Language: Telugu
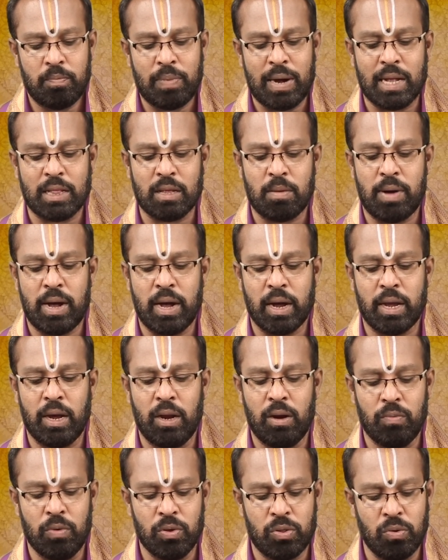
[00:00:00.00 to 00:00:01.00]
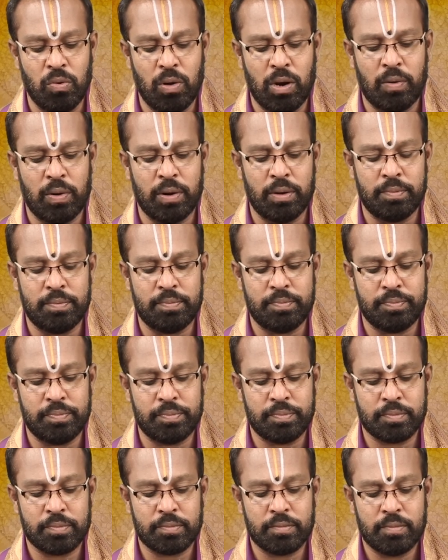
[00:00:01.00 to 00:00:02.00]
పాత బాకీలు వసూలు అవ్వడం
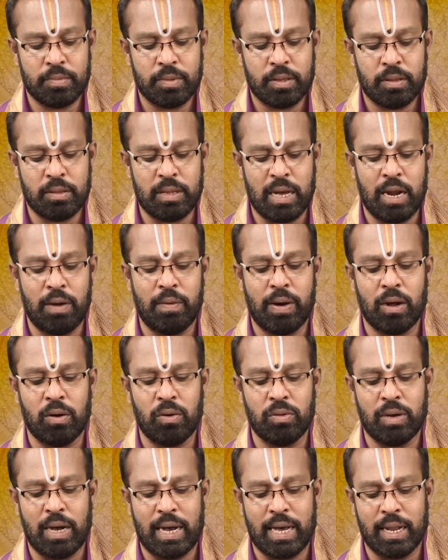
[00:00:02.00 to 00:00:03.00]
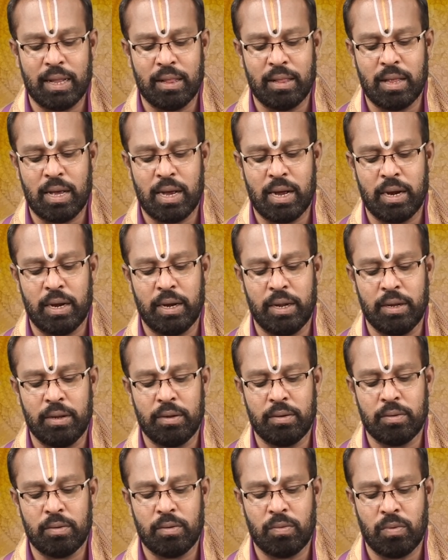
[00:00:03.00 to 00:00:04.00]
దానివల్ల కొంచెం ఆనందాన్ని
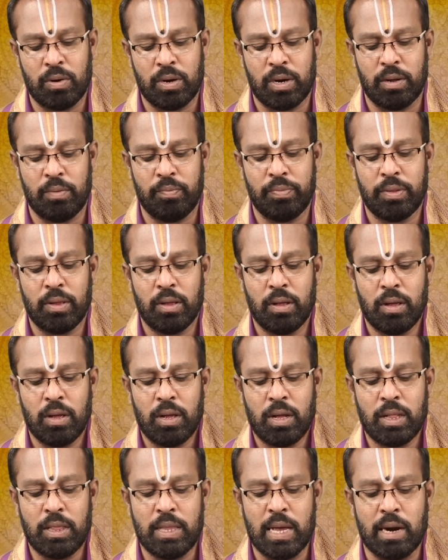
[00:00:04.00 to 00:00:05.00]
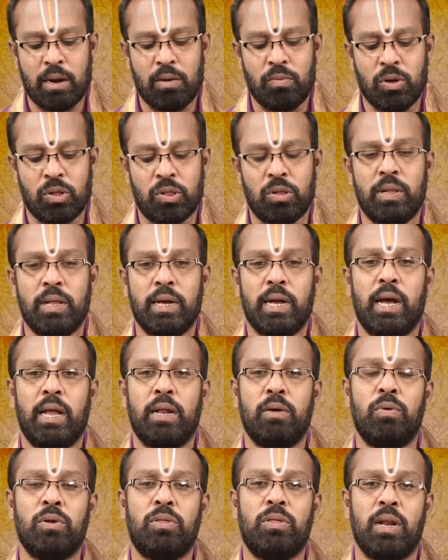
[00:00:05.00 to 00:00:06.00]
ఉండడం ధనం వస్తుంది
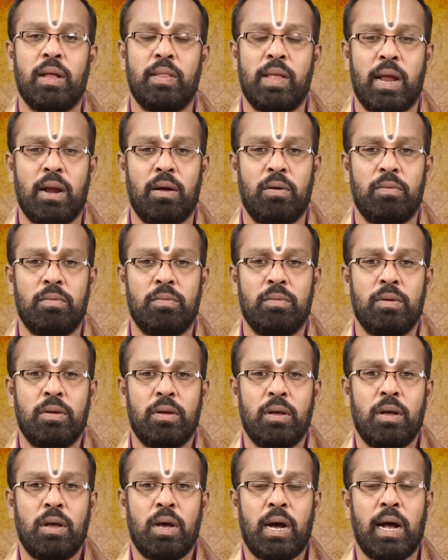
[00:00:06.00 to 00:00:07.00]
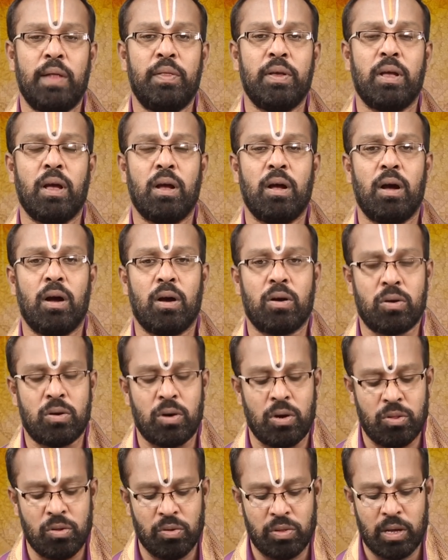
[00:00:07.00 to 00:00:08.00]
కానీ వచ్చిన ధనం అధికంగా
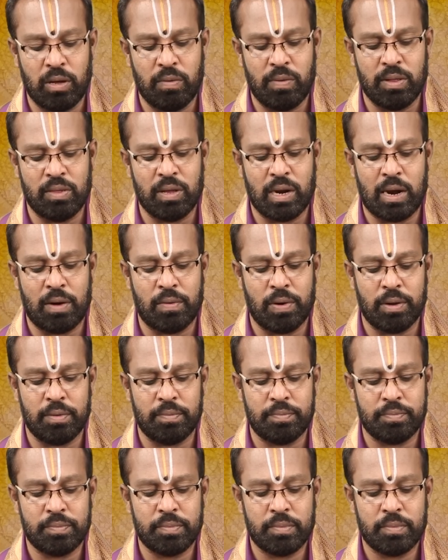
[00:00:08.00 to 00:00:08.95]
ఖర్చు చేయవలసి రావడం